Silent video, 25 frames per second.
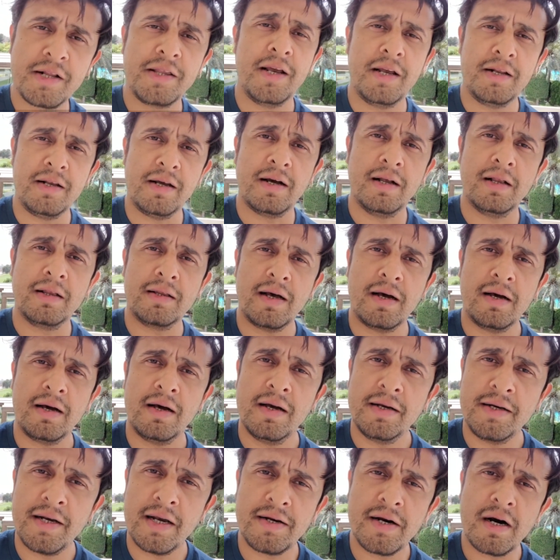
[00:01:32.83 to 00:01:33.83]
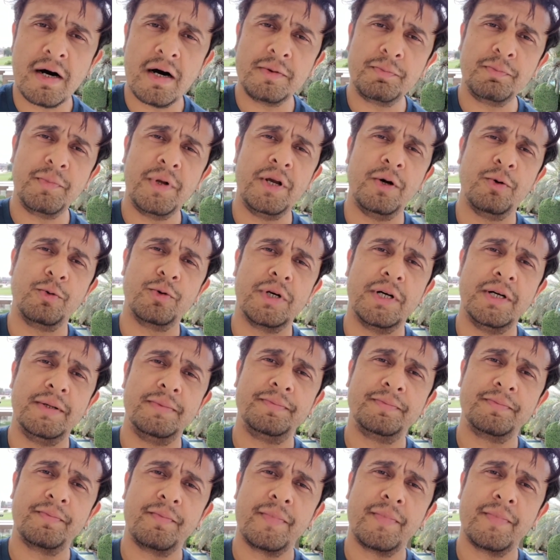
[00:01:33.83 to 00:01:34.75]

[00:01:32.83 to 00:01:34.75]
नहीं निकलता या ये ख़त्म नहीं होता